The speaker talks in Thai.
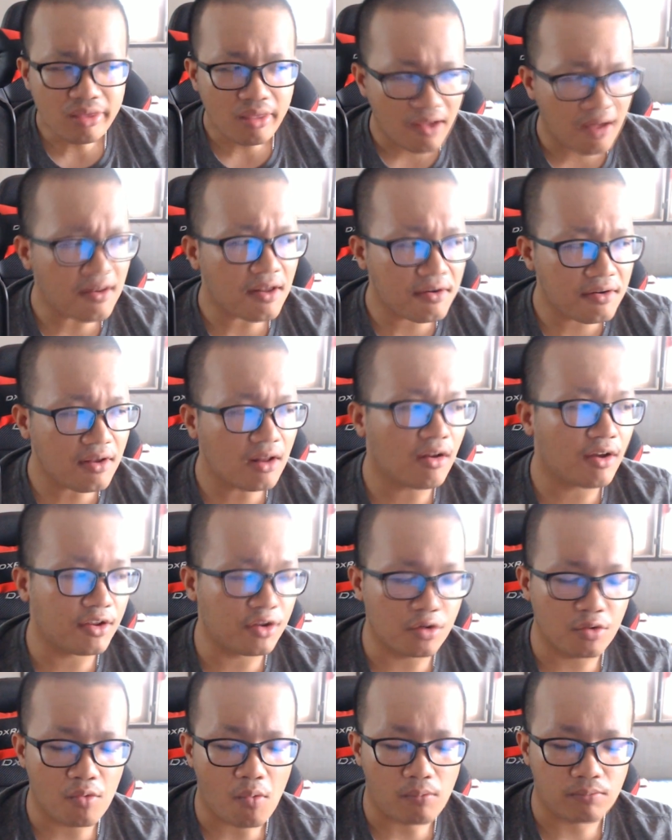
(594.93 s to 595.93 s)
อะไรที่อร่อย
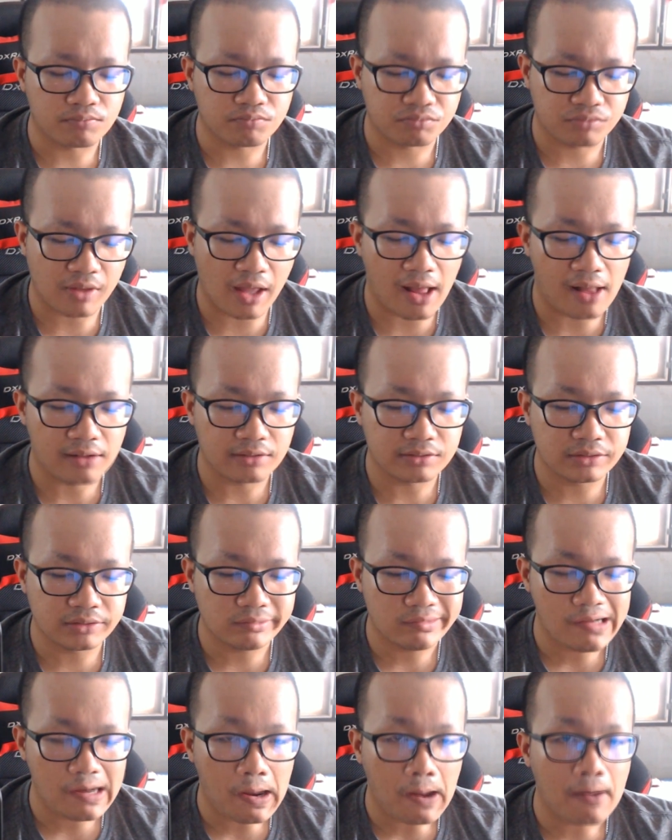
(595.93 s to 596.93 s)
อยู่นะ
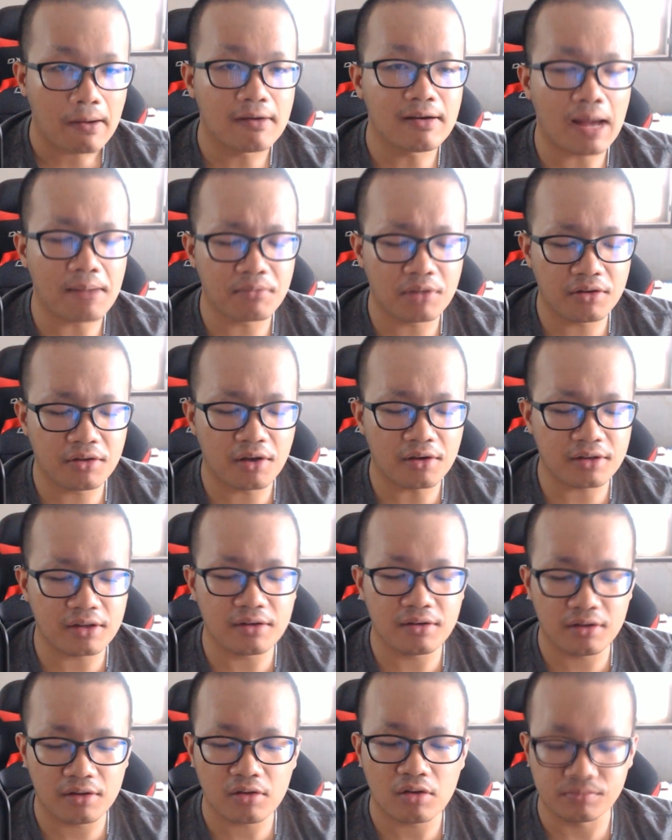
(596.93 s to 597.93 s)
เราทำไปเยอะกิ
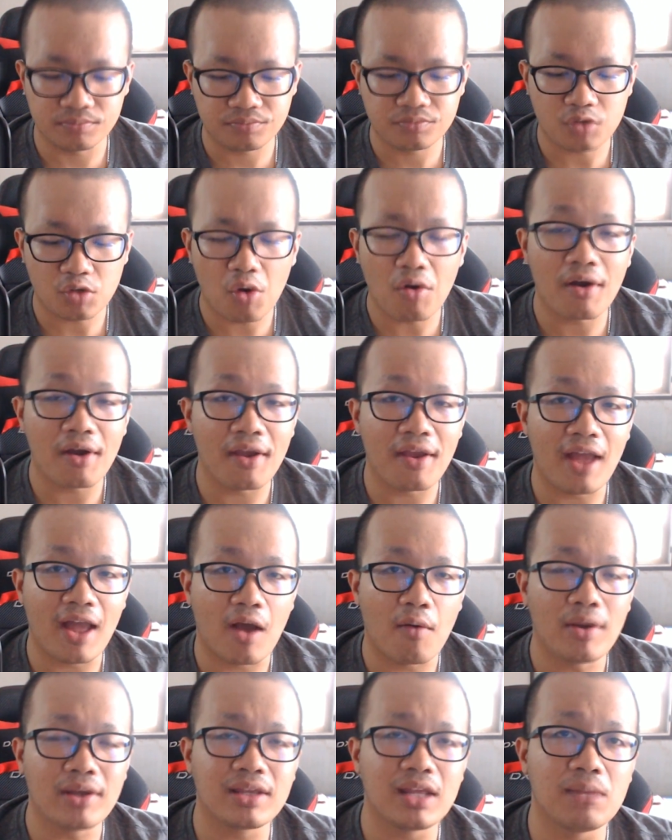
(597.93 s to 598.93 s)
นนี่ก็โอเคอะ
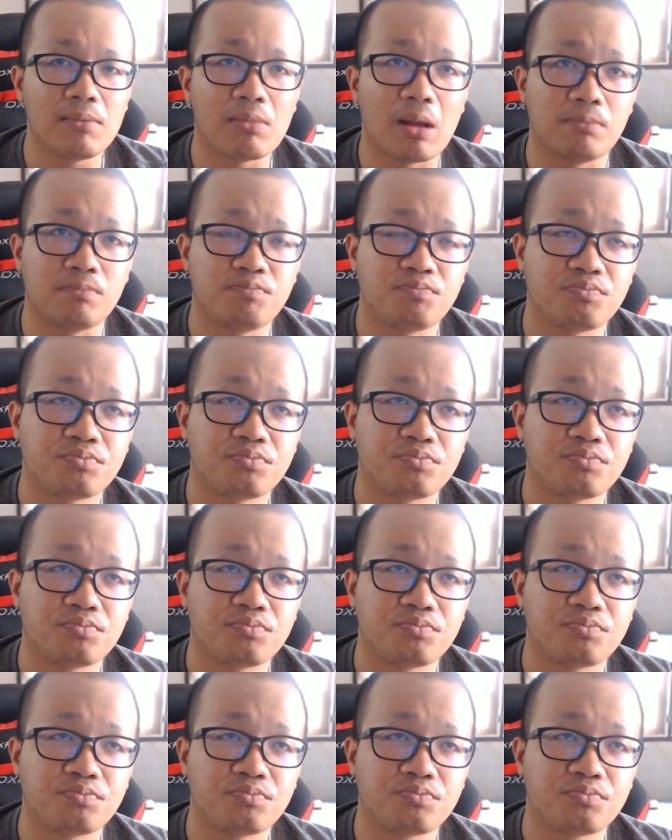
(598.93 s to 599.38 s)
เอาไว้กินแบบ